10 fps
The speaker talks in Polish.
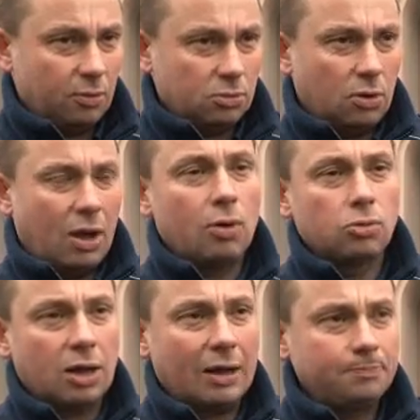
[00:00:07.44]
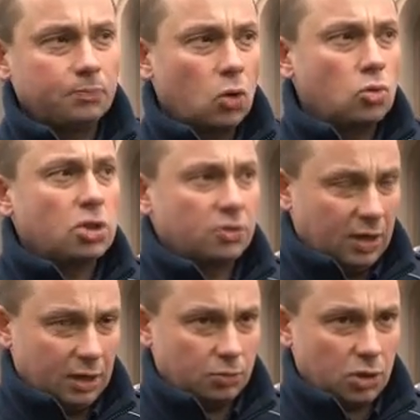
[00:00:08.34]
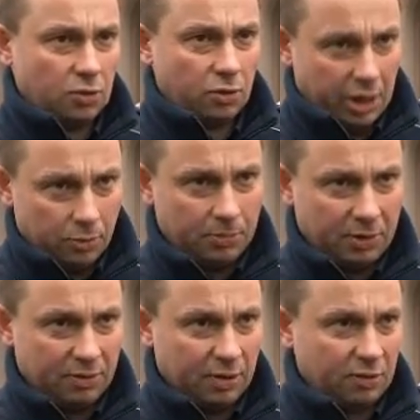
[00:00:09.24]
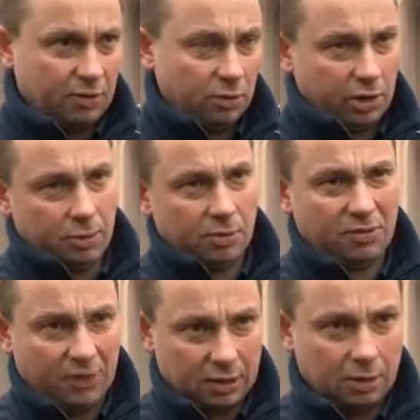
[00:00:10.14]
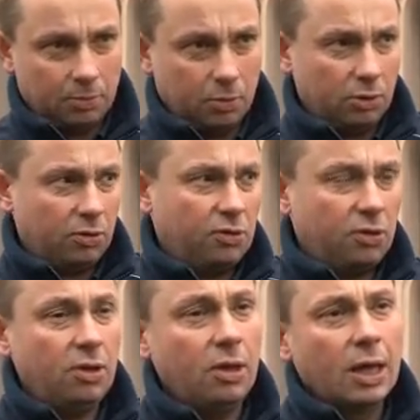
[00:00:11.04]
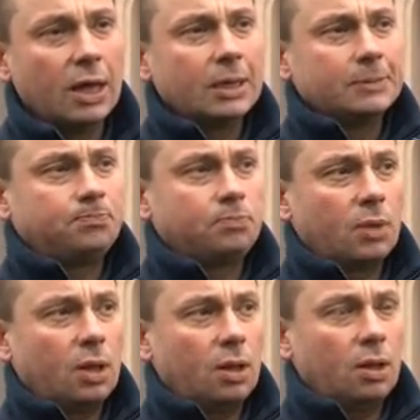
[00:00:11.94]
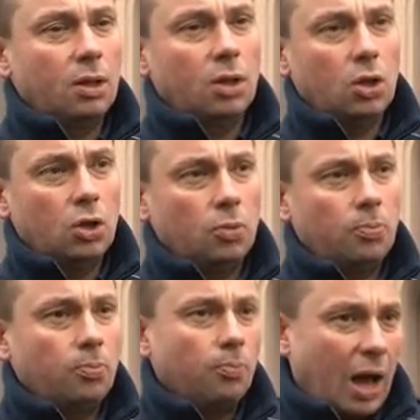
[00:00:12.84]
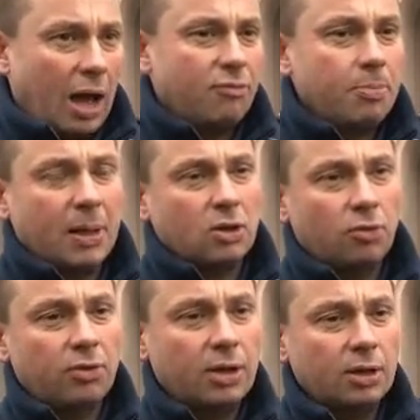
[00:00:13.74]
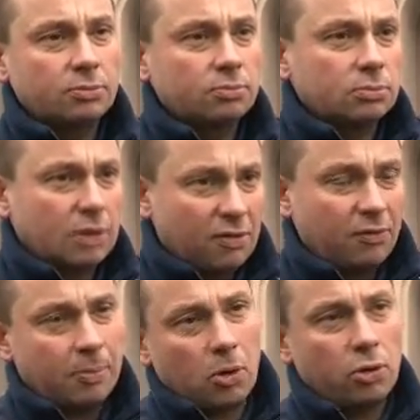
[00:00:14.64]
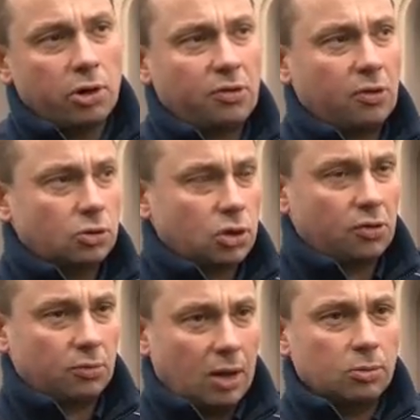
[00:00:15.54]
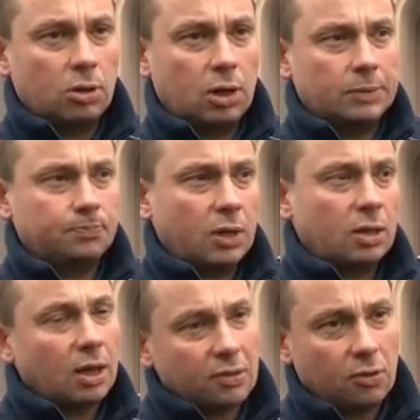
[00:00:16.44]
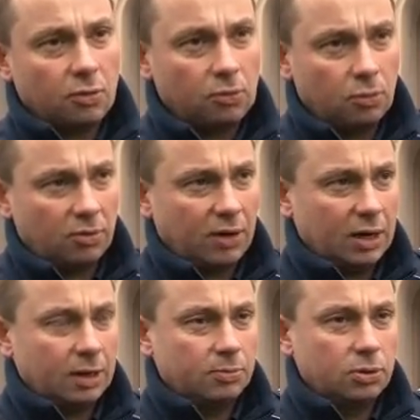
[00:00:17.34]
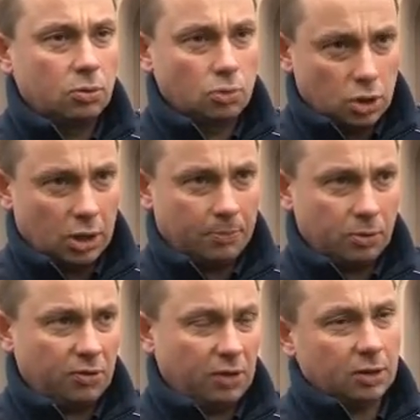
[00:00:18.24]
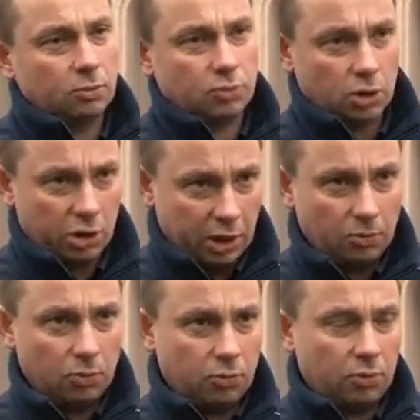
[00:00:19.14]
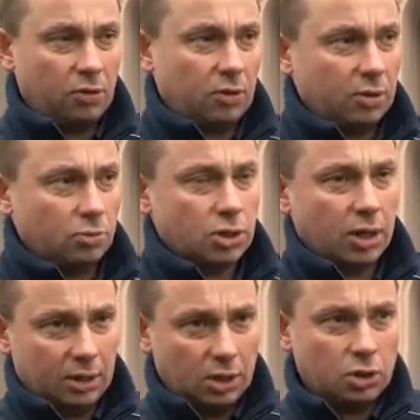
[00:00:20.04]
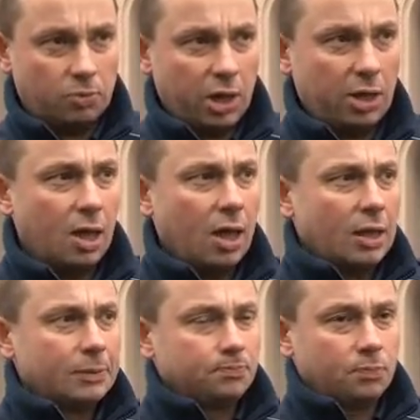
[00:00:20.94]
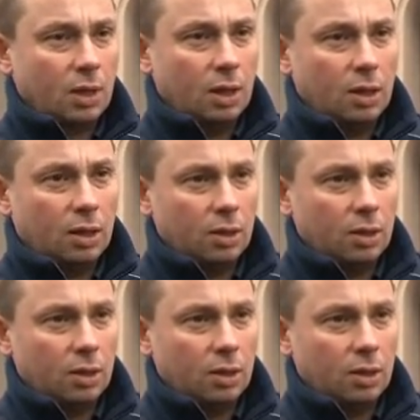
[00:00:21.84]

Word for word: Są to auta używane przez oddziały prewencji, oddziały zwarte policji. Mm, e, a wypadowe nazwa pochodzi stąd, że są auta mm, tak skonstruowane, by drużyna policjantów, czyli siedmiu funkcjonariuszy, jak najszybciej mm, e,